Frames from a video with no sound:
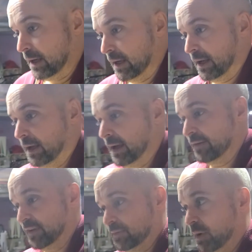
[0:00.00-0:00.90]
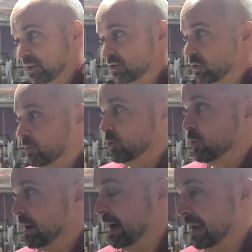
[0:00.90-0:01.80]
euh, avec mention comme
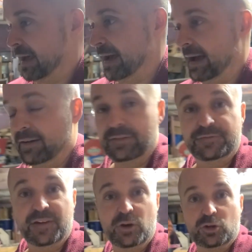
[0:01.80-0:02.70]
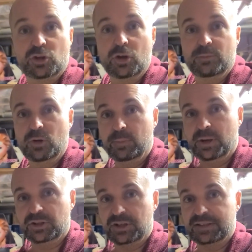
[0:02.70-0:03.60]
quoi, à la fin octobre, le
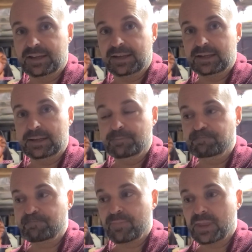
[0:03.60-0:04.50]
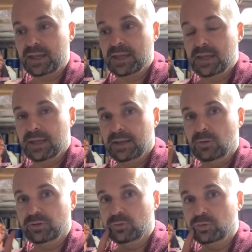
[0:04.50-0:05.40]
plancher serait réglé. Et
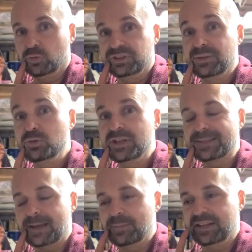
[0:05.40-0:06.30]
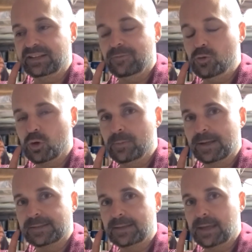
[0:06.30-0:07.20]
là, on est au début décembre et les travaux ont
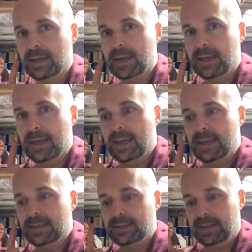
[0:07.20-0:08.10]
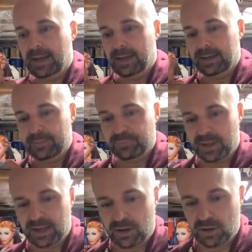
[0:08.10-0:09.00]
commencé hier.
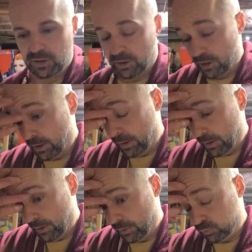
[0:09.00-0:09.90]
Alors, euh,